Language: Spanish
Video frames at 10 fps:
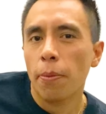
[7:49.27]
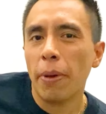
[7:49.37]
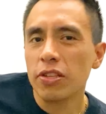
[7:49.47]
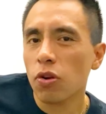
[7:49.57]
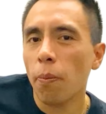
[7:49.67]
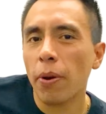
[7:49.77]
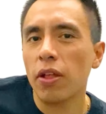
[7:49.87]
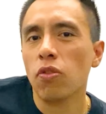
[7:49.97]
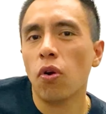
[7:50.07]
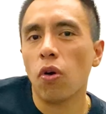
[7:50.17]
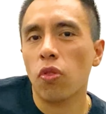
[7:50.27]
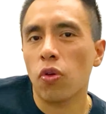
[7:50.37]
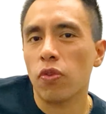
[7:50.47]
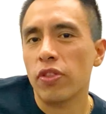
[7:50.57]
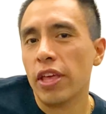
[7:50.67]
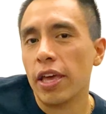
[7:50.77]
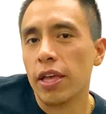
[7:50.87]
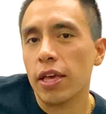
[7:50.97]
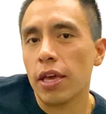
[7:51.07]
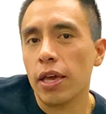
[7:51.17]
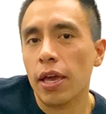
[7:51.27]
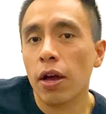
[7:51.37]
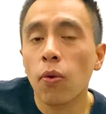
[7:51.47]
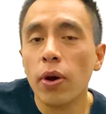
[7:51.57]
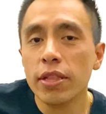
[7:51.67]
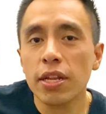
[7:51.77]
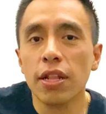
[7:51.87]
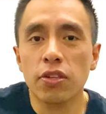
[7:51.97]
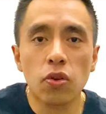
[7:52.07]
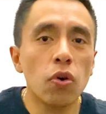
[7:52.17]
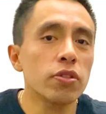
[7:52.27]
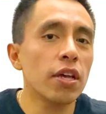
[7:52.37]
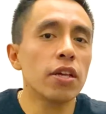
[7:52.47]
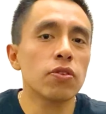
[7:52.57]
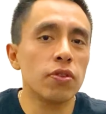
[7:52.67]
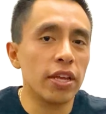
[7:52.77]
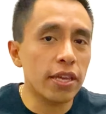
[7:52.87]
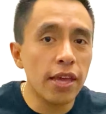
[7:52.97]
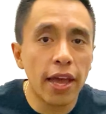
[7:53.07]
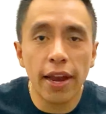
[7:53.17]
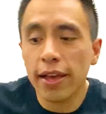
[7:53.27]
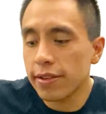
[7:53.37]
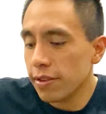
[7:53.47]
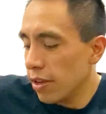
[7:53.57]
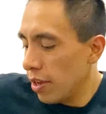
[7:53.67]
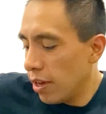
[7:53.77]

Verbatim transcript: vas comprando donde encuentras las cosas, donde quieres.